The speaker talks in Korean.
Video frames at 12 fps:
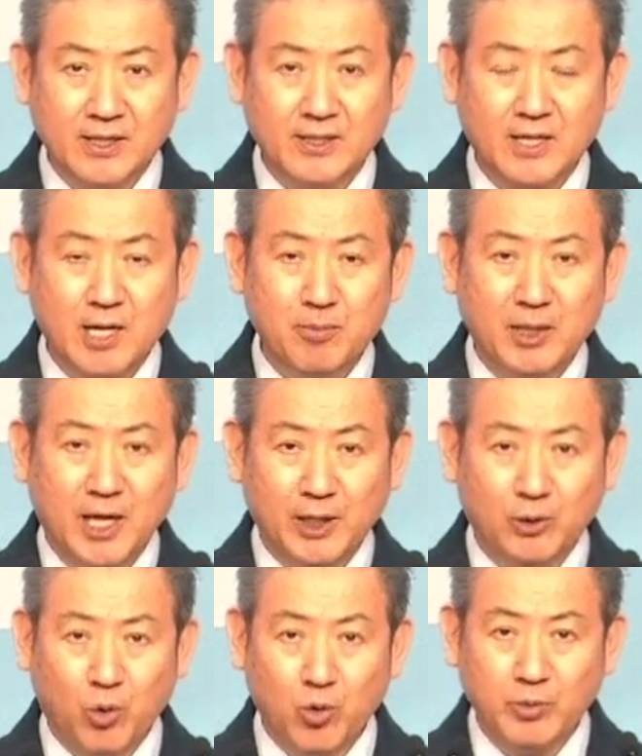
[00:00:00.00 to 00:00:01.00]
그 사람이
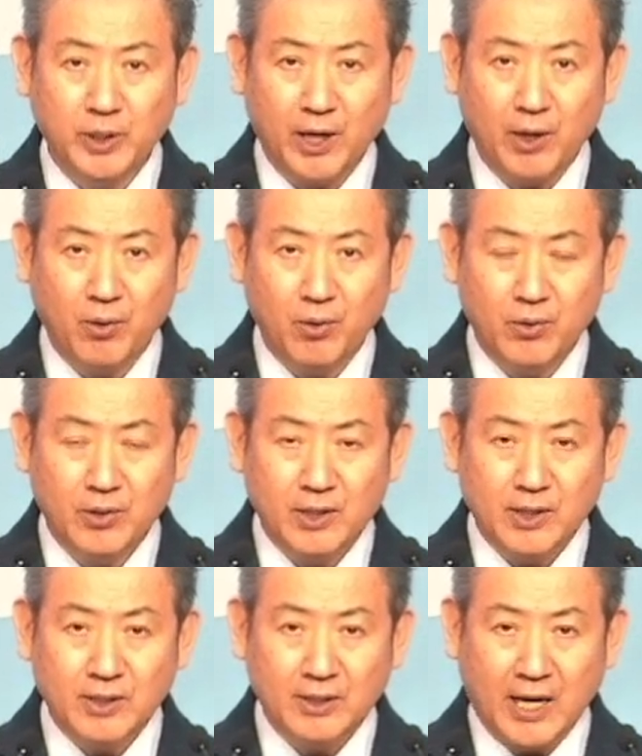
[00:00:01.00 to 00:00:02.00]
나의 도움이 되고
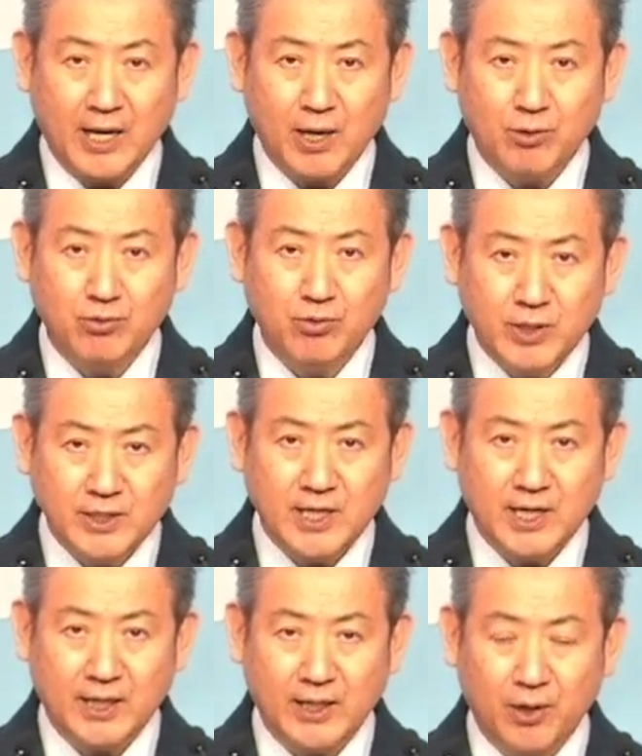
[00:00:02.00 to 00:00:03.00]
나의
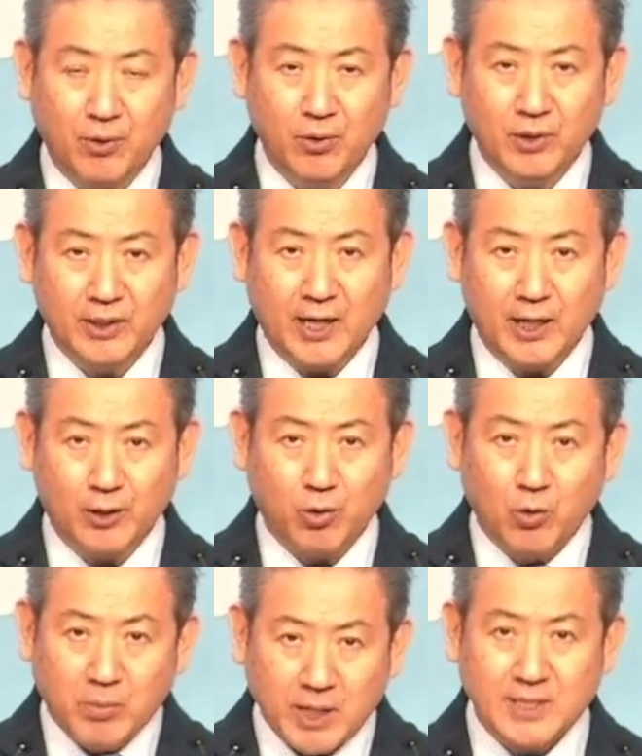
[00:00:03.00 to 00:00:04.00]
후원자가 되고 나의
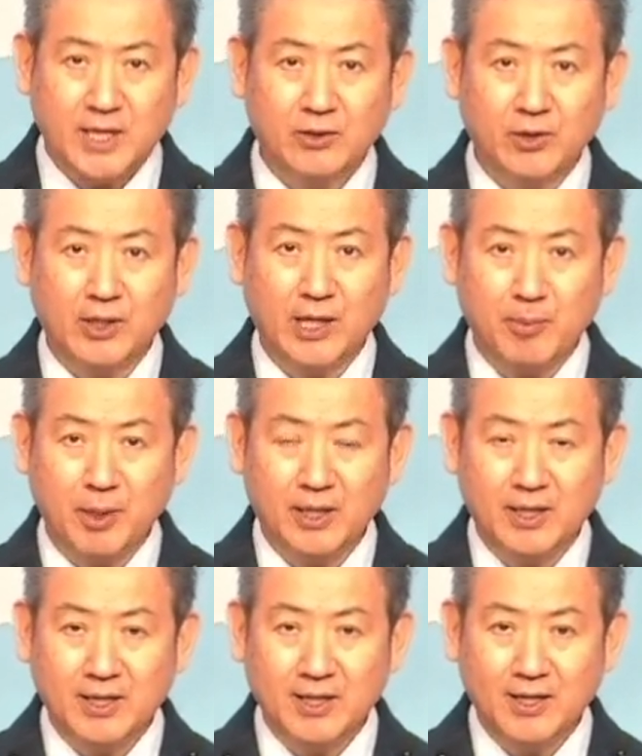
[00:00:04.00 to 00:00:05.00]
동반자가
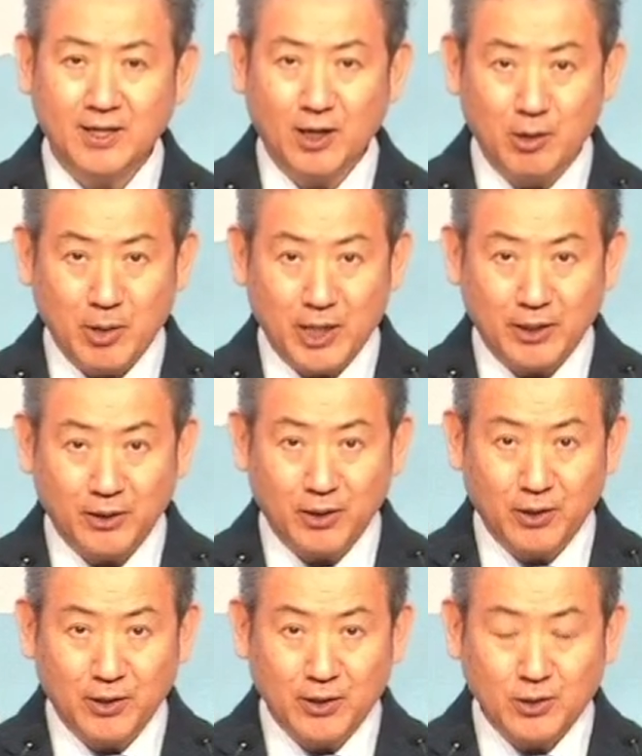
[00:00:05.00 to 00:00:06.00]
된다면 얼마나
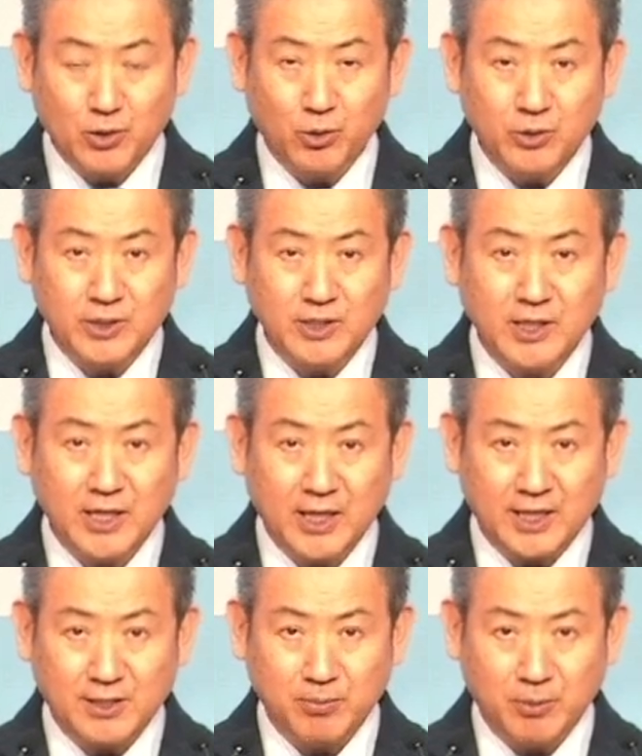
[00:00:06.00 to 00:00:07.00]
더 좋은
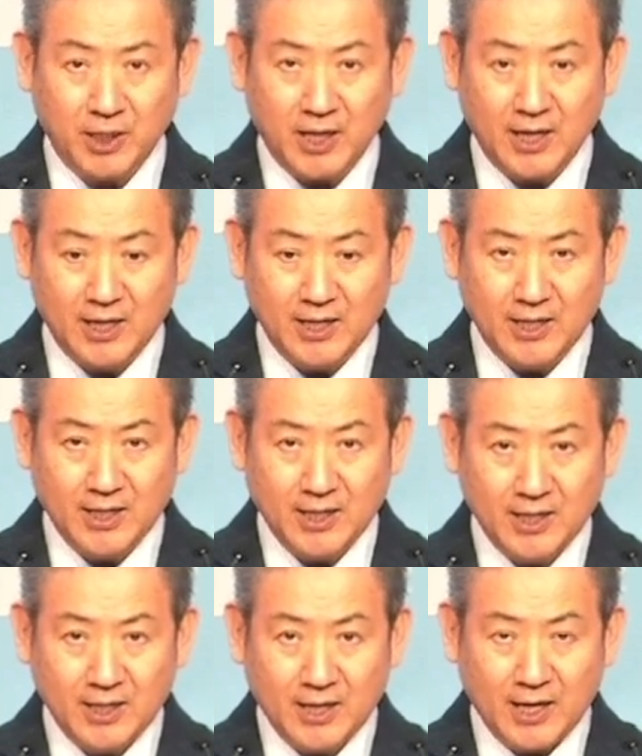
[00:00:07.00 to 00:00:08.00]
승리겠습니까?
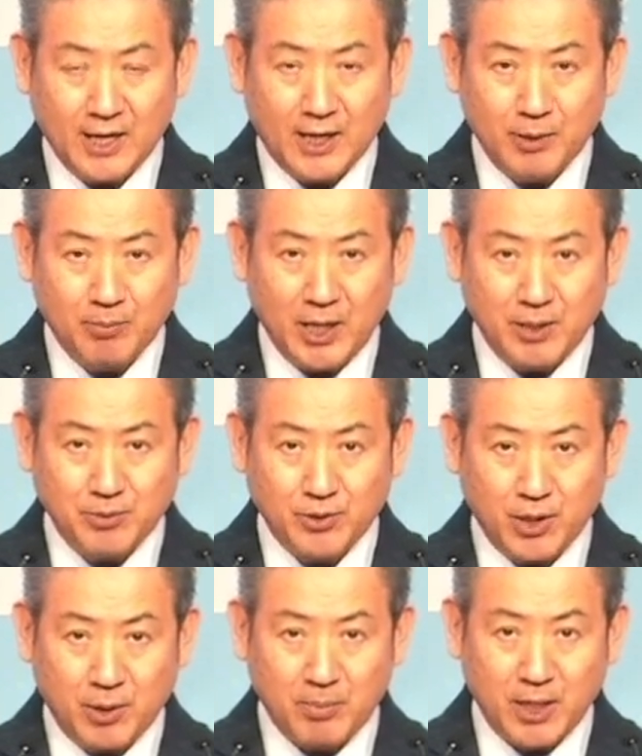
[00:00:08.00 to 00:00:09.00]
하나님 내
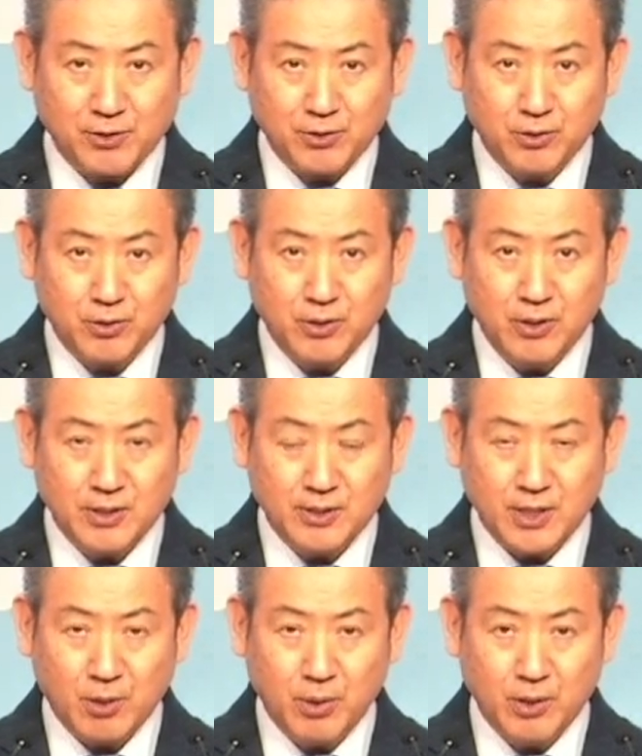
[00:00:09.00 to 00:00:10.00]
입술에 파수꾼을
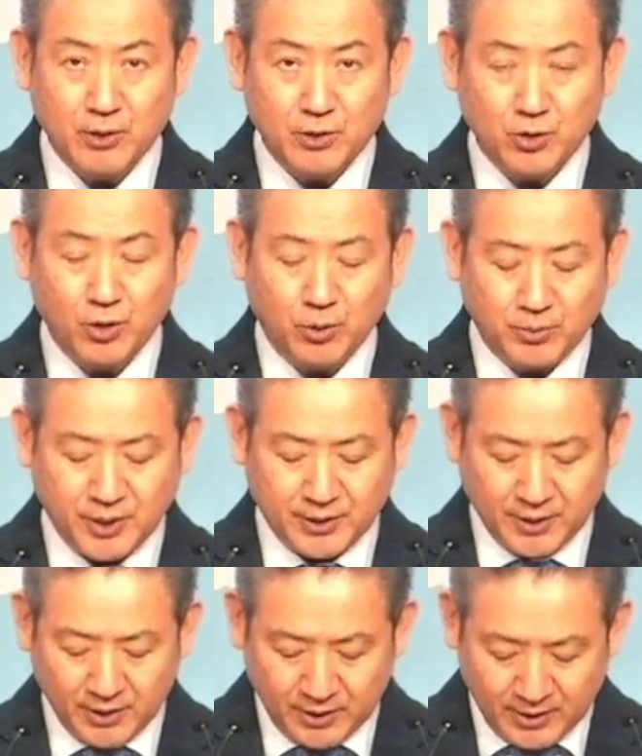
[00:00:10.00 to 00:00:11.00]
세워
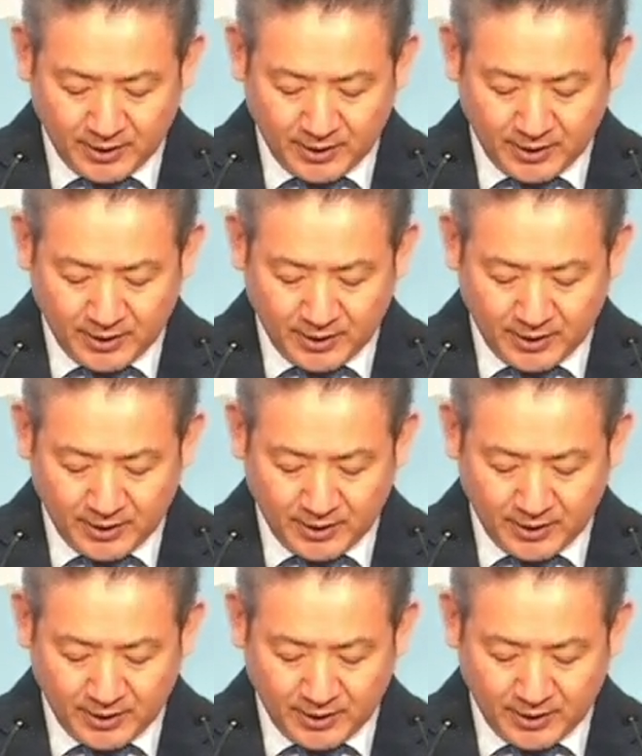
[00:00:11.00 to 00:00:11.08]
주옵소서.